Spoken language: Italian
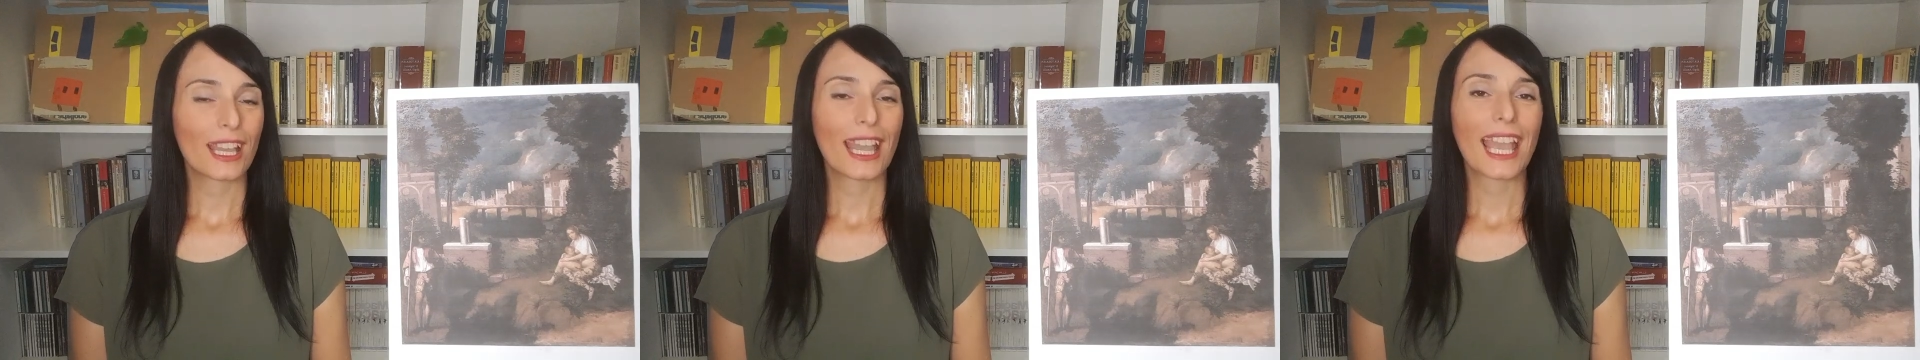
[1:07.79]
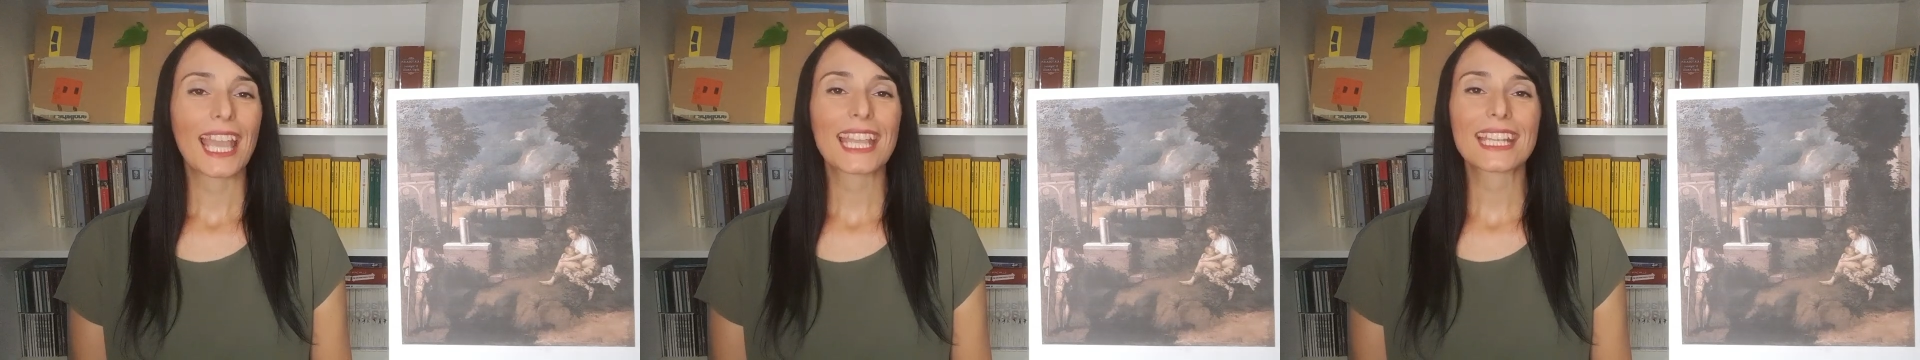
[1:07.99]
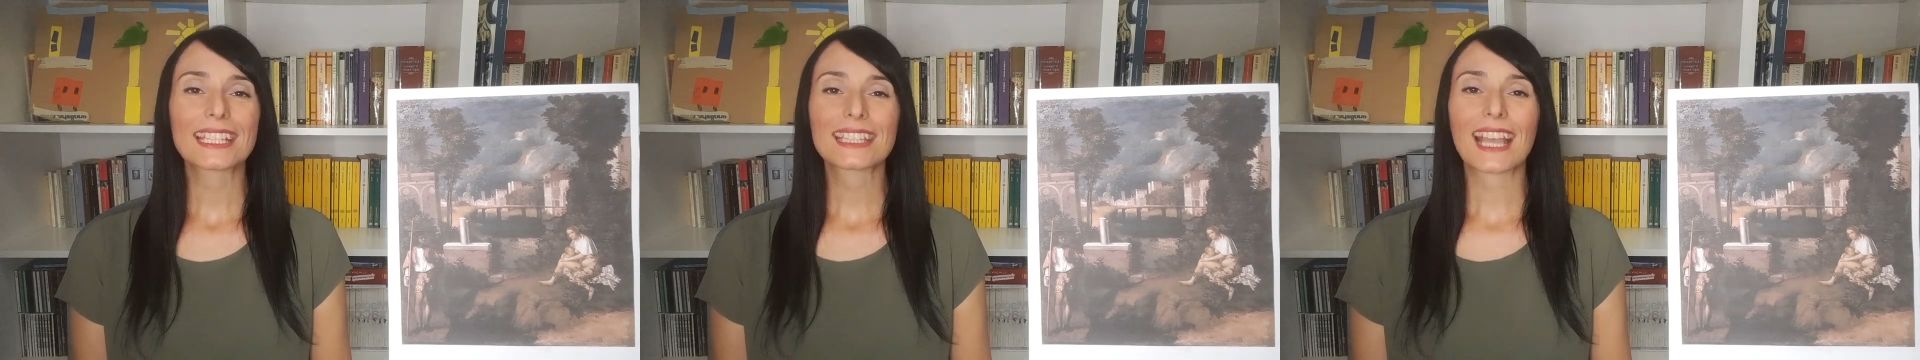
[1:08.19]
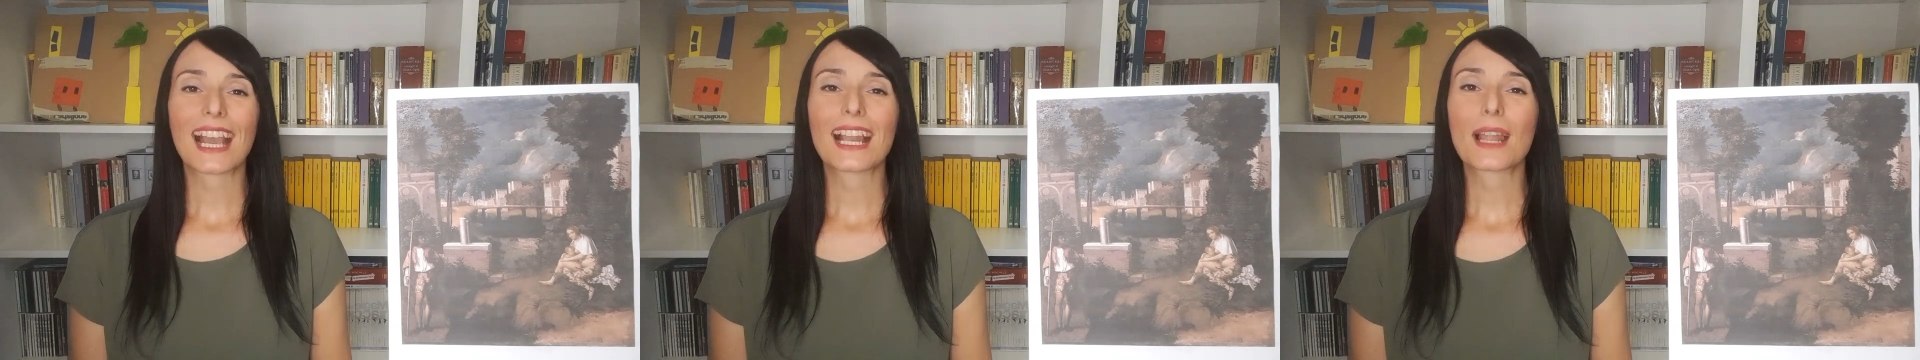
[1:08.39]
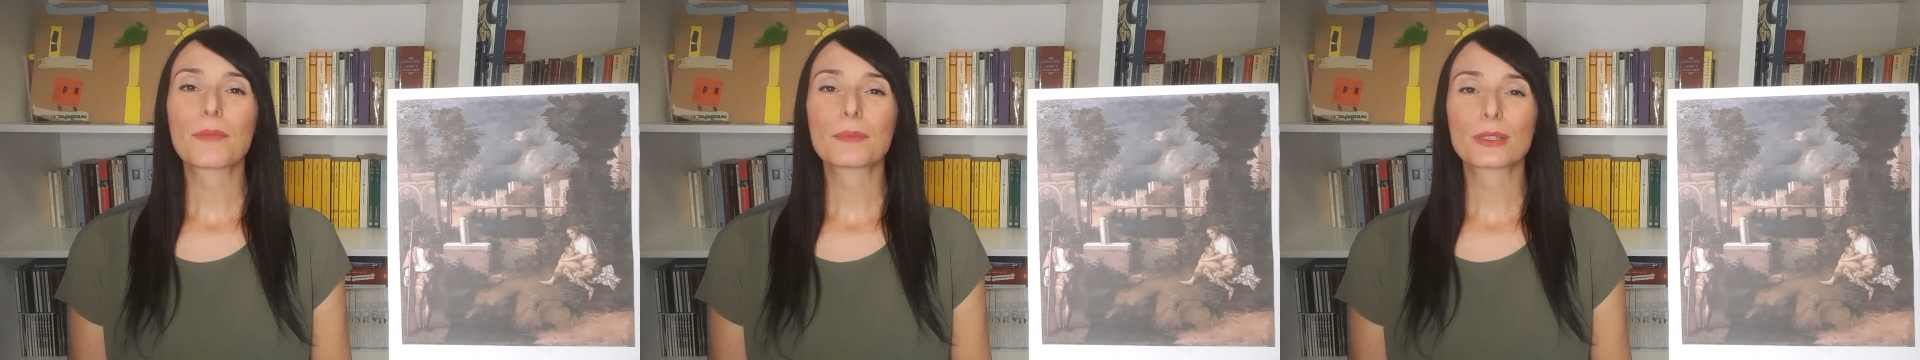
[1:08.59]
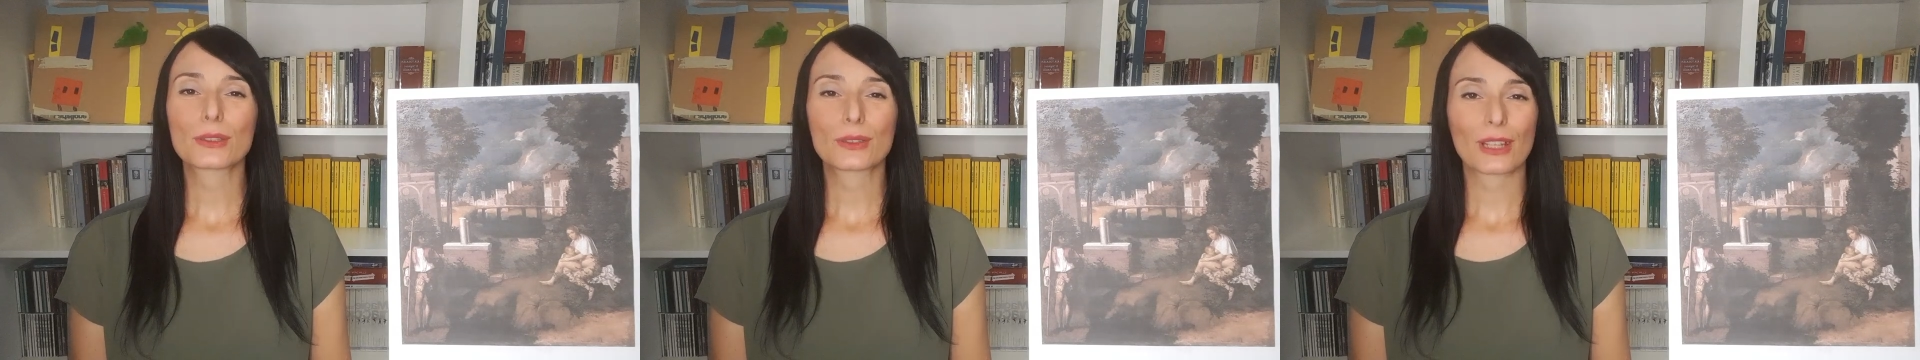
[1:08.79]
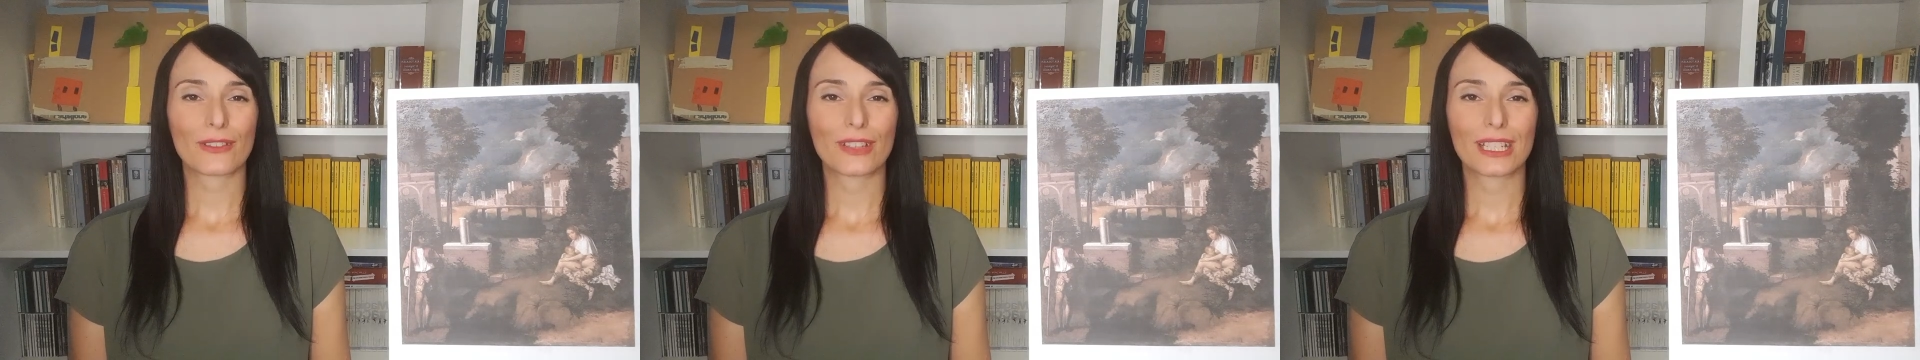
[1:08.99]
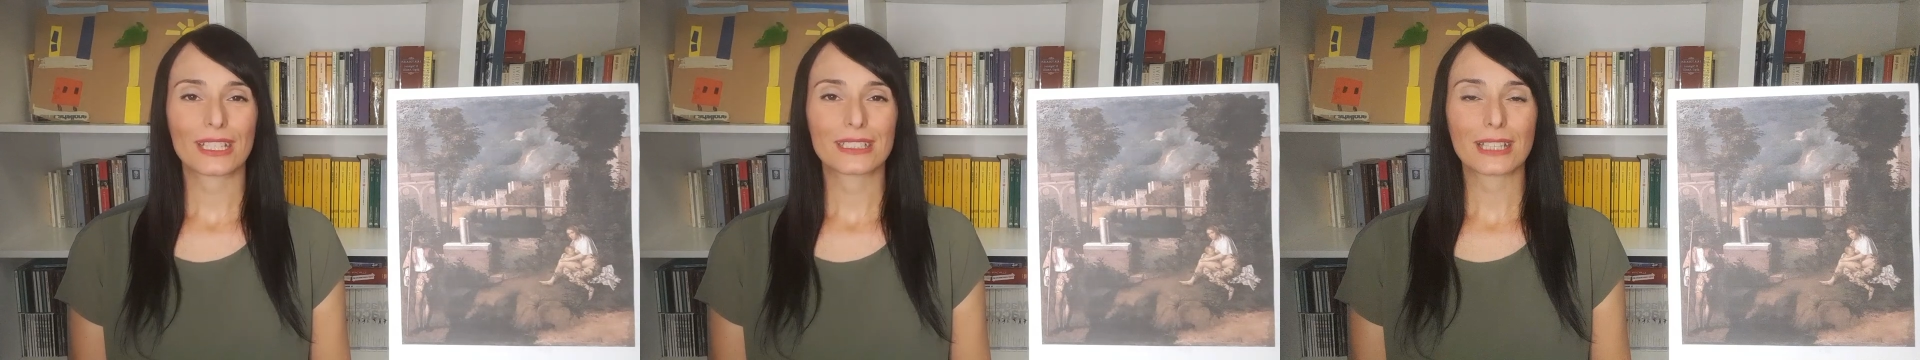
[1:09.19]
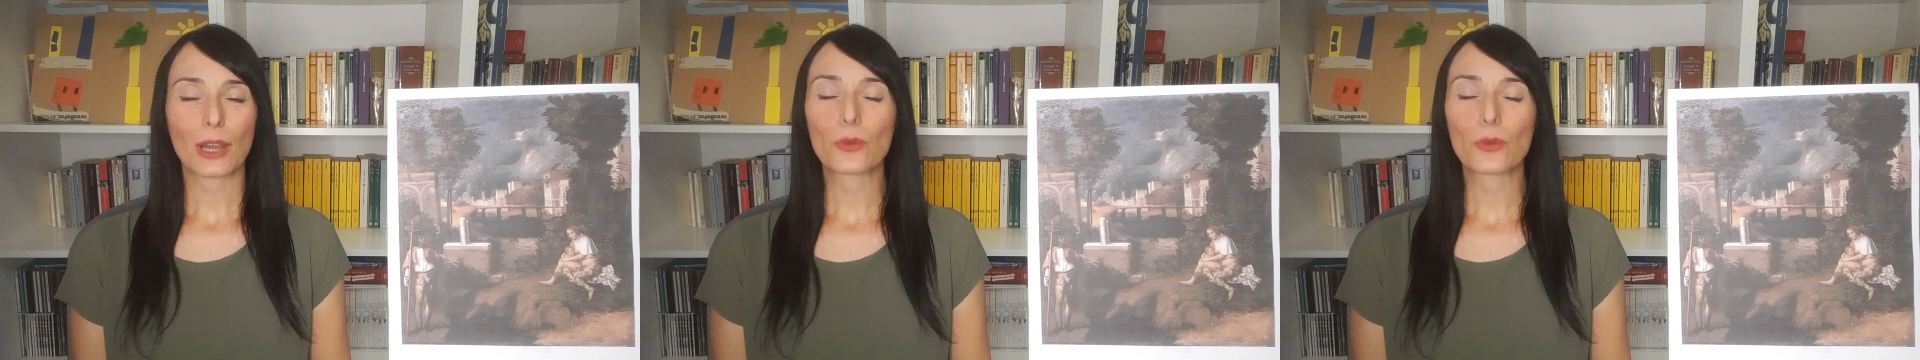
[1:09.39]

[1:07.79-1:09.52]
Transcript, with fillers: e che dà alla pittura veneta